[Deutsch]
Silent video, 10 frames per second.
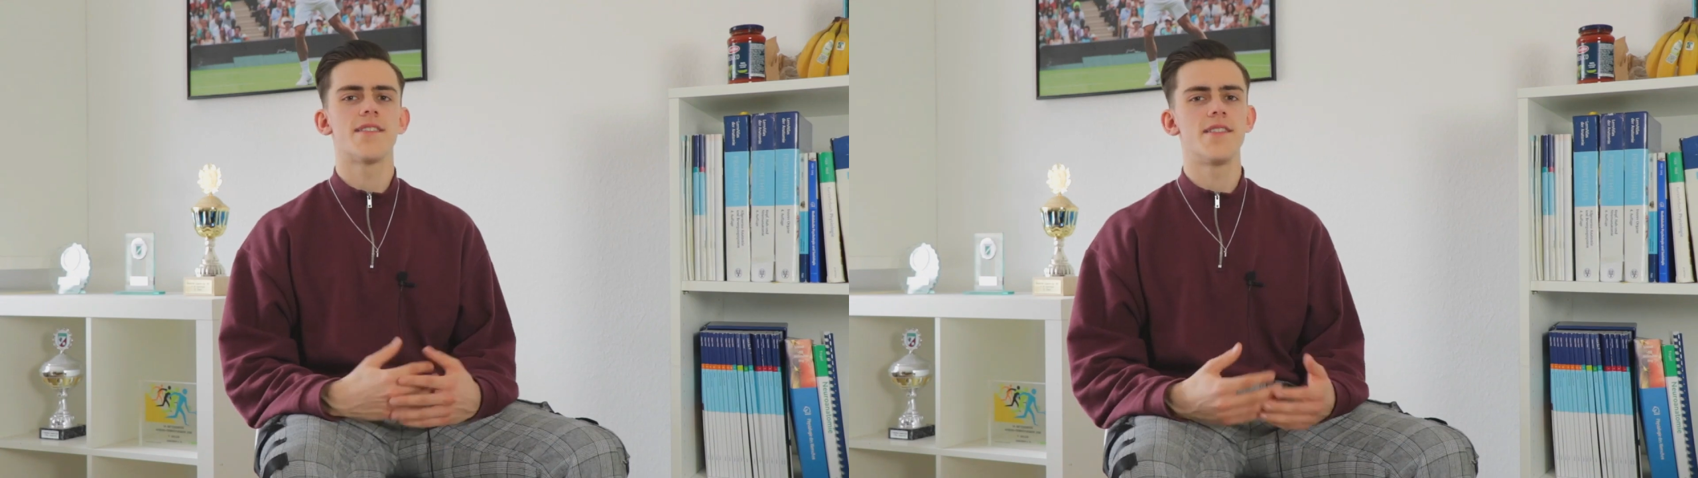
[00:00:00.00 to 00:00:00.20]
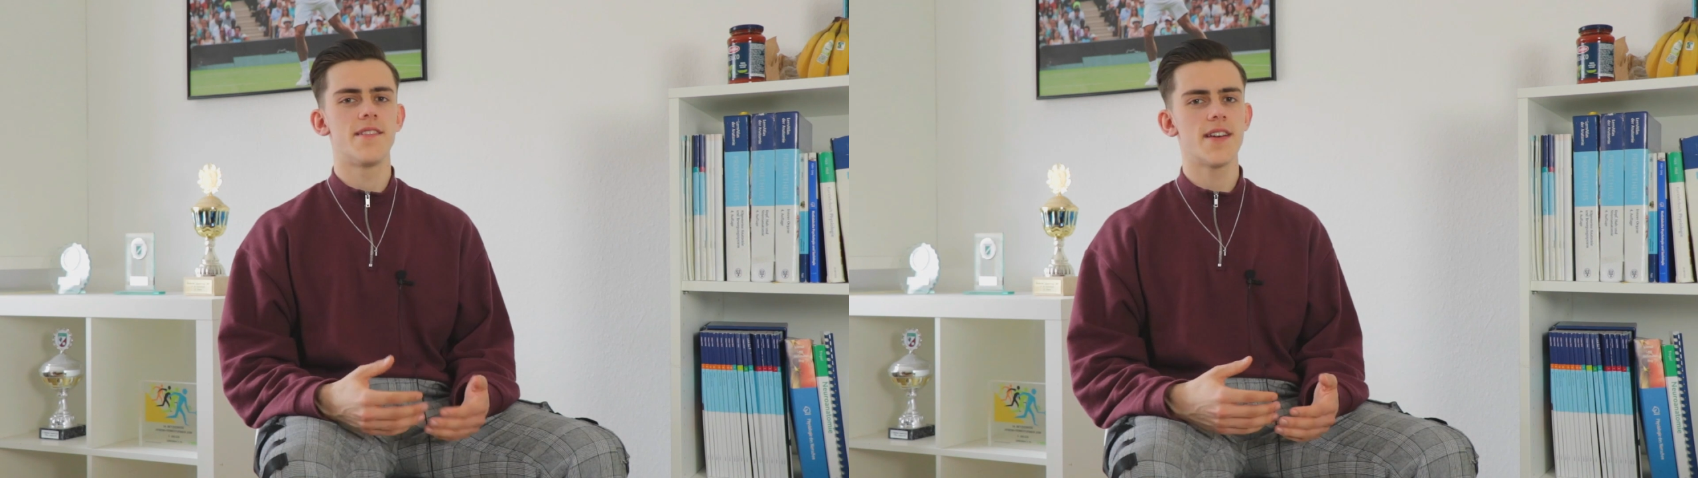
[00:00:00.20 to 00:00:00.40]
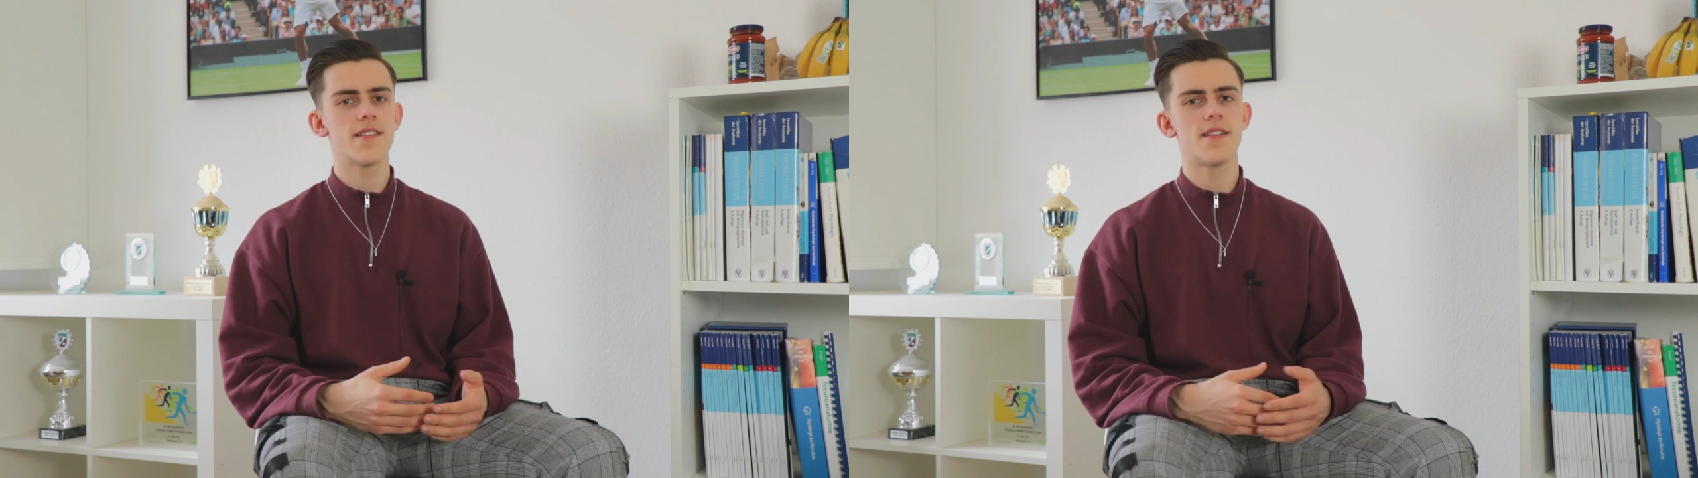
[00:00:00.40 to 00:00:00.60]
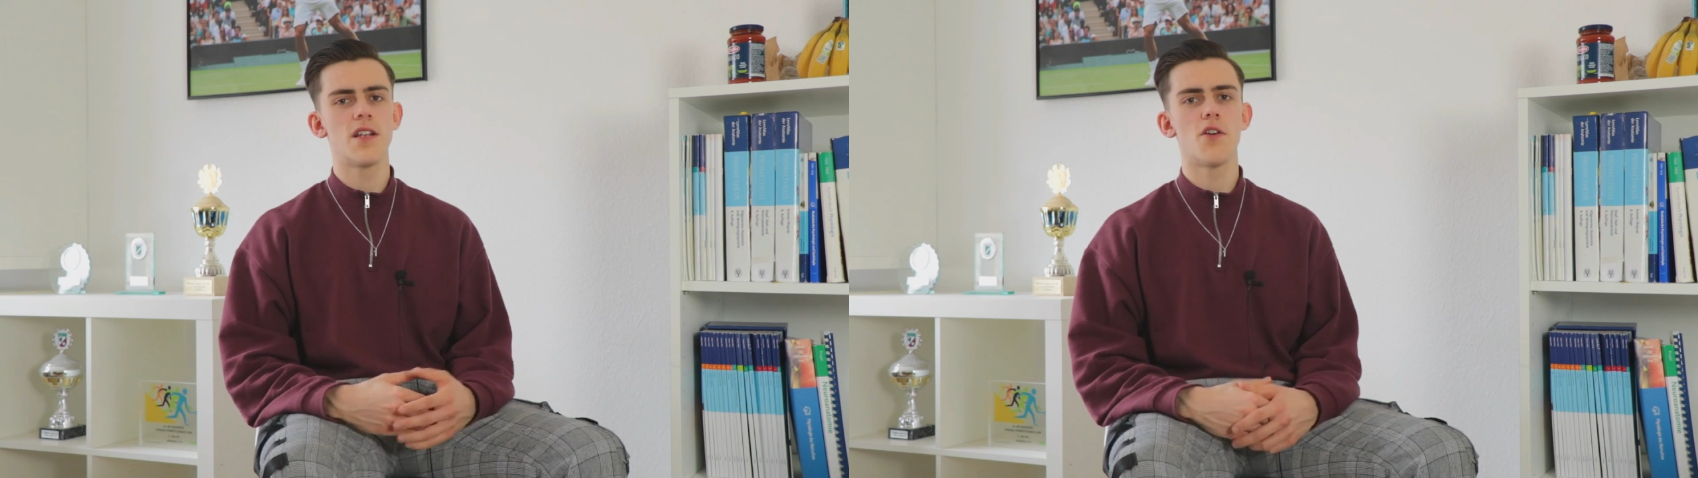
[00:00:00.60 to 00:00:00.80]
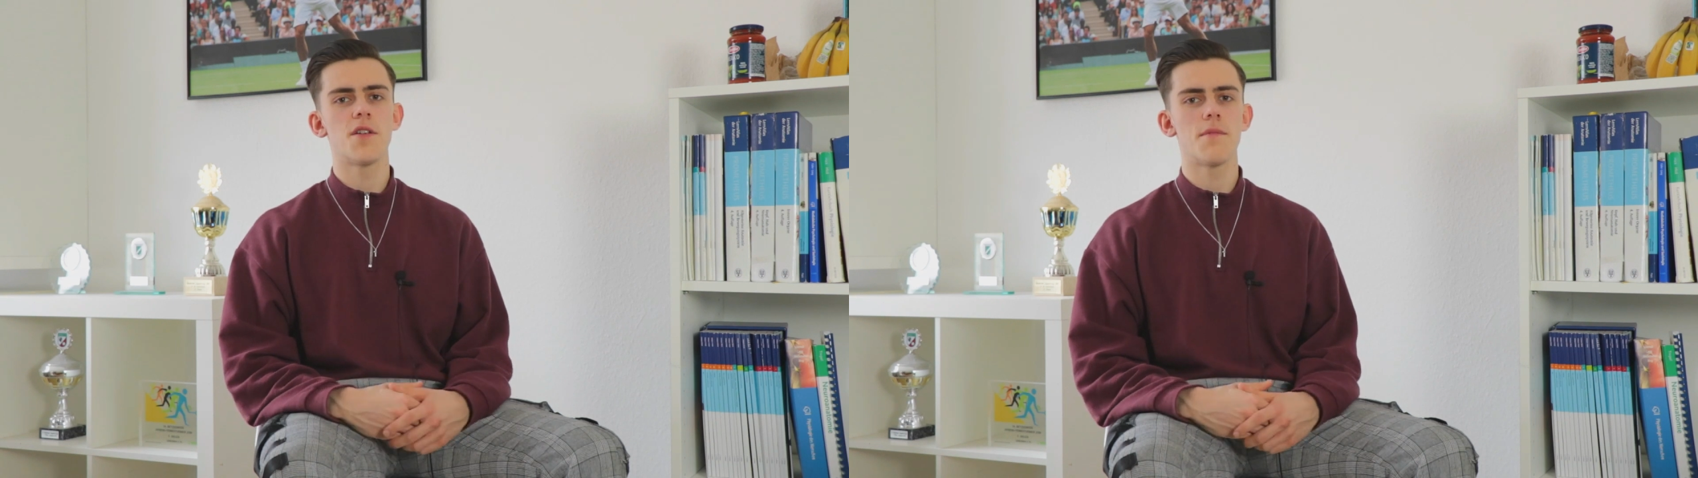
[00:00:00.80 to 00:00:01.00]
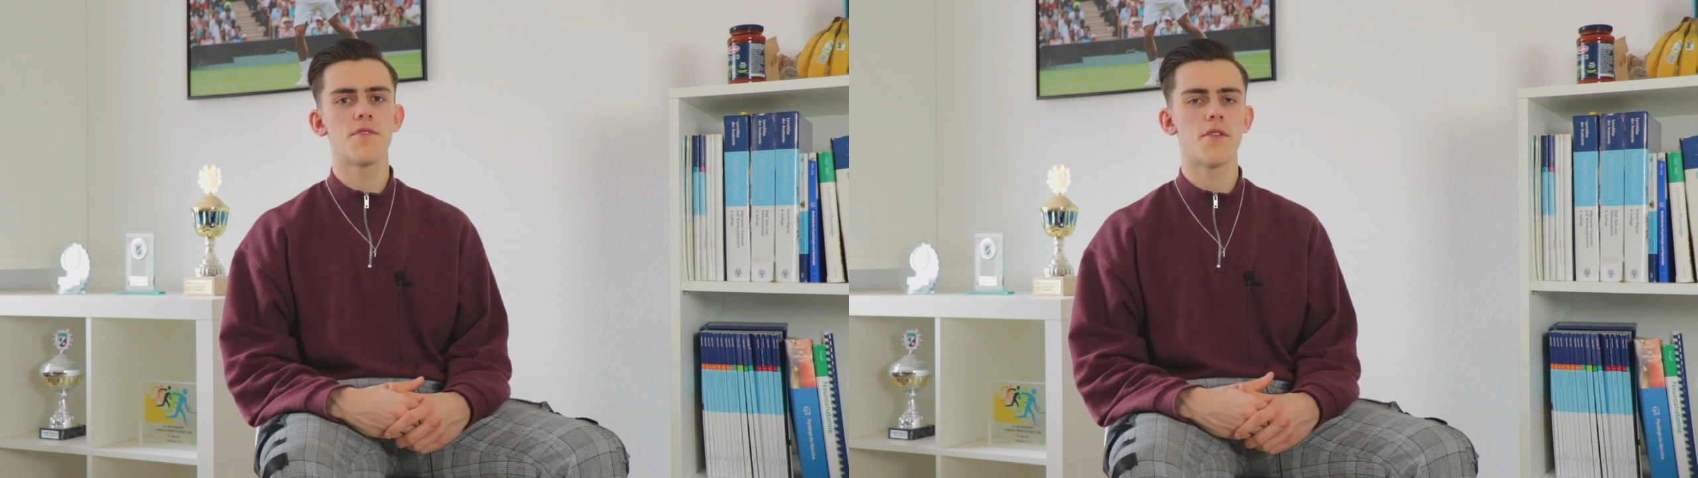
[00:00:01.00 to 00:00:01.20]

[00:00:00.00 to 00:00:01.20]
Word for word: dass die Ticks, die, die Leute beim